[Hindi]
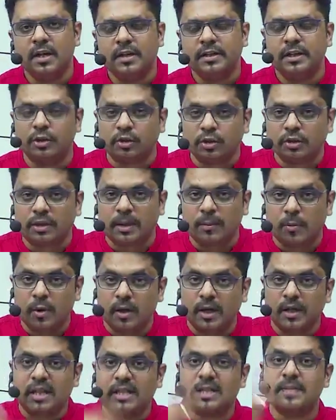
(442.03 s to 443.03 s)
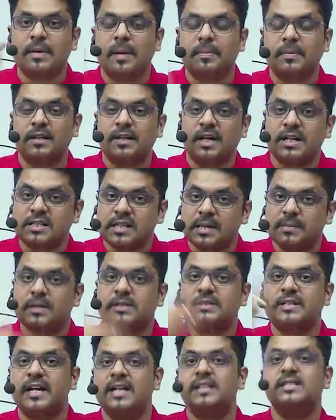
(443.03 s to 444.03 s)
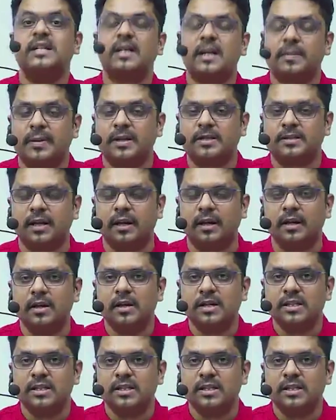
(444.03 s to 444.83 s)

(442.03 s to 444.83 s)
ये तो तब होगा ना जब आपके राष्ट्र के पास ढेर सारा पैसा है